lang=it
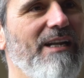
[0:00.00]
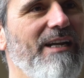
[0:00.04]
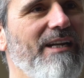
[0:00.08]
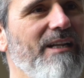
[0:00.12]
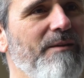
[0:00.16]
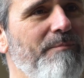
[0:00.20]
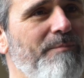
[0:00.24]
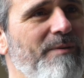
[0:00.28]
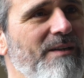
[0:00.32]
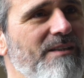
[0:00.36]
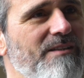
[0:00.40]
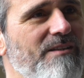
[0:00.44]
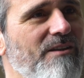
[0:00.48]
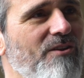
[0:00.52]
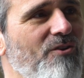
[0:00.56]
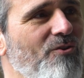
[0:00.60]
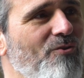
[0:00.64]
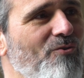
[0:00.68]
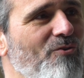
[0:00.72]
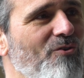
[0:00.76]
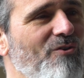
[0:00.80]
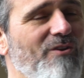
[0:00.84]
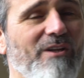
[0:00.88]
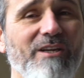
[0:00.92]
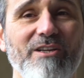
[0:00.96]
la ripresa
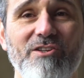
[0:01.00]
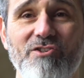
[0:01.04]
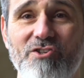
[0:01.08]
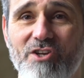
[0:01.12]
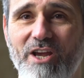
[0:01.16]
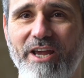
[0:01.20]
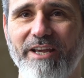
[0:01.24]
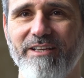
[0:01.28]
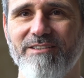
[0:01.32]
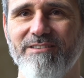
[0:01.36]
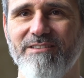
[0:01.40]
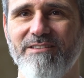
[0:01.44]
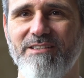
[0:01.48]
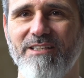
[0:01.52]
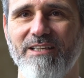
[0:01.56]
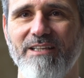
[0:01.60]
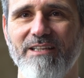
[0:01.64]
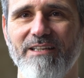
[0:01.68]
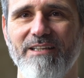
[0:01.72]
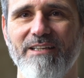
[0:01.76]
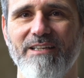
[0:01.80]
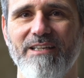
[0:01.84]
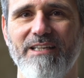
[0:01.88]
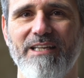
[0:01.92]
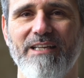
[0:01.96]
di uno dei gesti
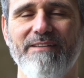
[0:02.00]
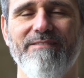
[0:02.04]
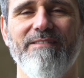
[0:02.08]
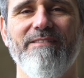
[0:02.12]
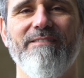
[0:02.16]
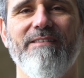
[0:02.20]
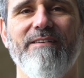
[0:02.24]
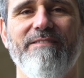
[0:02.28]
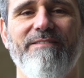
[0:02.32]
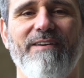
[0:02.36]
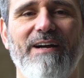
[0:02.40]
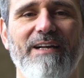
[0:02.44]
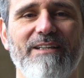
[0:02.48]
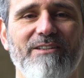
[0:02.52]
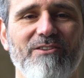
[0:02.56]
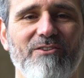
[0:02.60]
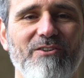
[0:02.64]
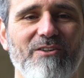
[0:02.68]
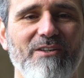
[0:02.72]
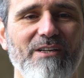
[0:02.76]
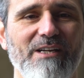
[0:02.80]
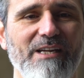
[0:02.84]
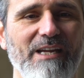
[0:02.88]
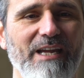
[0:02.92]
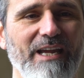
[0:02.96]
che aveva
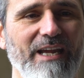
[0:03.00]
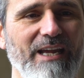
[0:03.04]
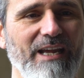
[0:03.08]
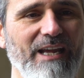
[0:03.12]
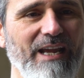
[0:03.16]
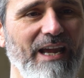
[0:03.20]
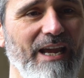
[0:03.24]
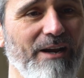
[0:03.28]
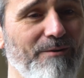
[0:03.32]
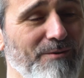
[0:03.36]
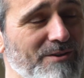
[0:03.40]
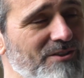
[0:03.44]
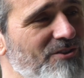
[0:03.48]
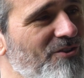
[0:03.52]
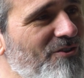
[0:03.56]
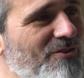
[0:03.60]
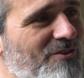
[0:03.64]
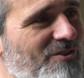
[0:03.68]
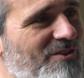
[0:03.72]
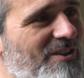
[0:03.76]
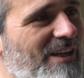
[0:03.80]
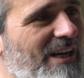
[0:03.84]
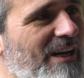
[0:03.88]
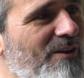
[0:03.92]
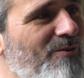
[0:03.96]
fatto. E questa
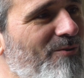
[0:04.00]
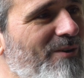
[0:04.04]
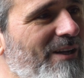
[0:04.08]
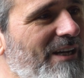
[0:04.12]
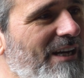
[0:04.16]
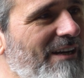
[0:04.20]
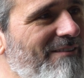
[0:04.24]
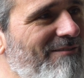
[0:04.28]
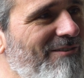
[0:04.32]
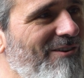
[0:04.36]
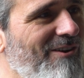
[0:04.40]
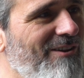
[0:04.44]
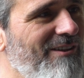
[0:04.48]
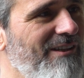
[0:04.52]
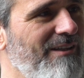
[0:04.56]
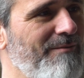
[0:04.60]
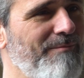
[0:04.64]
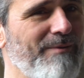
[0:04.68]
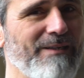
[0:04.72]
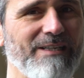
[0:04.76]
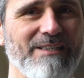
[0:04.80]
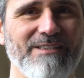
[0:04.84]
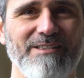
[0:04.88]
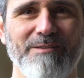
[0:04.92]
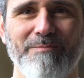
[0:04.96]
non sarà l'unica volta,
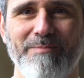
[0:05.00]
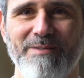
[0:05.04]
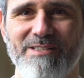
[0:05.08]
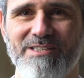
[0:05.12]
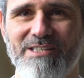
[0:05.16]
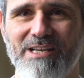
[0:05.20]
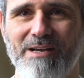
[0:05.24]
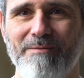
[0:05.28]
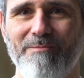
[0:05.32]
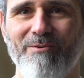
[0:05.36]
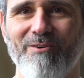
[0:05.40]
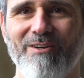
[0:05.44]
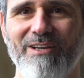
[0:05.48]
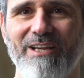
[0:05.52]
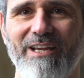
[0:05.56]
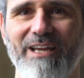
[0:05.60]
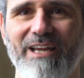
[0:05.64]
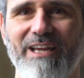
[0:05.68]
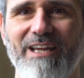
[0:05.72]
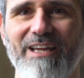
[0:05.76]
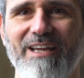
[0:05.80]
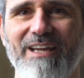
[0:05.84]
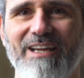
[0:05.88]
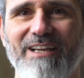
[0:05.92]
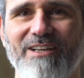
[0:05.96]
perché se pensiamo
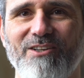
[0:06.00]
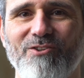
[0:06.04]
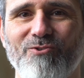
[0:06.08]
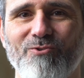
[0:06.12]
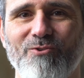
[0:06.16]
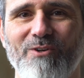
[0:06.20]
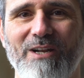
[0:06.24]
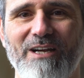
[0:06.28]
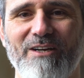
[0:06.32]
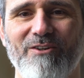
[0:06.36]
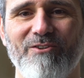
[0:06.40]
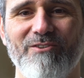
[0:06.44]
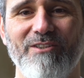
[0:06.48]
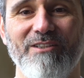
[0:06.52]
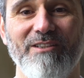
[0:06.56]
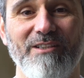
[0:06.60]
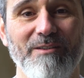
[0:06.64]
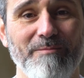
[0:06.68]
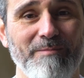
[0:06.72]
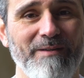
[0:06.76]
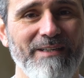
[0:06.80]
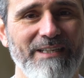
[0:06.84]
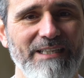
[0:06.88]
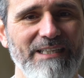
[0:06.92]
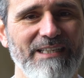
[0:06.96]
che sul lago di
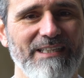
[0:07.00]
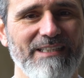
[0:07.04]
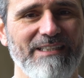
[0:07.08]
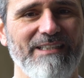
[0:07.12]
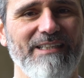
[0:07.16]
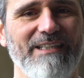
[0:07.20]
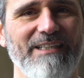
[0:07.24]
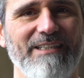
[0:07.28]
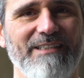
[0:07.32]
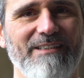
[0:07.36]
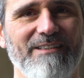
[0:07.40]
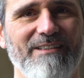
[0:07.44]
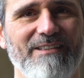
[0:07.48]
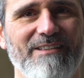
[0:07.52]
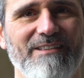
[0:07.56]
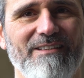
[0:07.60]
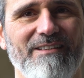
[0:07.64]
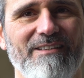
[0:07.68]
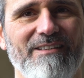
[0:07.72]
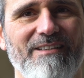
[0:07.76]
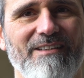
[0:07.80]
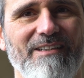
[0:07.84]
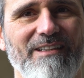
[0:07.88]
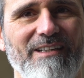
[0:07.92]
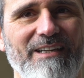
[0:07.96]
Tiberiade
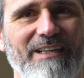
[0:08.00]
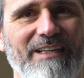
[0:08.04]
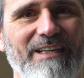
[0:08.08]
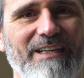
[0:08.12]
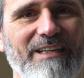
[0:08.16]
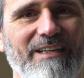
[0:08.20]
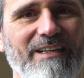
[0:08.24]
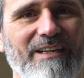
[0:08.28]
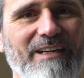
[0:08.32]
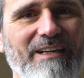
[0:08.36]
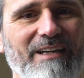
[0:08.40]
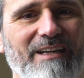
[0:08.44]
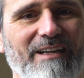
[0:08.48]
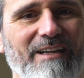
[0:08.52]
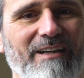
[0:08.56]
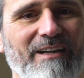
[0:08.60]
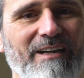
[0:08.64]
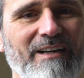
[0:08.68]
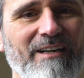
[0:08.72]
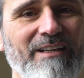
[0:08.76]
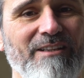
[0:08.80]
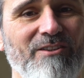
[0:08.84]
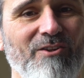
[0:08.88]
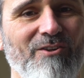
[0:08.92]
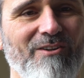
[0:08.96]
eh,
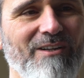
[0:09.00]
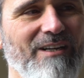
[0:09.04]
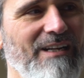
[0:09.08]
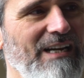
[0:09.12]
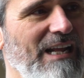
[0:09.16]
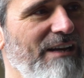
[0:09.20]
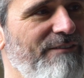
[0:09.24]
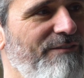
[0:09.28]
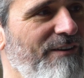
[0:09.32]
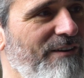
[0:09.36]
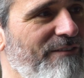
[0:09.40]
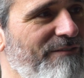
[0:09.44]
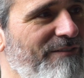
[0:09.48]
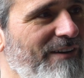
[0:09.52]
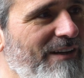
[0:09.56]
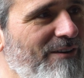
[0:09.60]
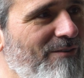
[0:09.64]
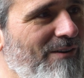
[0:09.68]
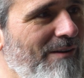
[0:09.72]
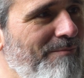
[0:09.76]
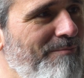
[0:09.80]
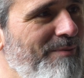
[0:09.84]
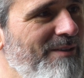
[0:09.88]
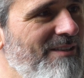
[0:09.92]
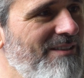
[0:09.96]
ritornerà a far fare
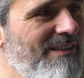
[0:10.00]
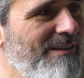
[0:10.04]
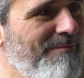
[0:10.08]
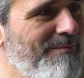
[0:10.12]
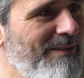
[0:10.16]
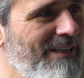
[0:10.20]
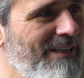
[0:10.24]
una pesca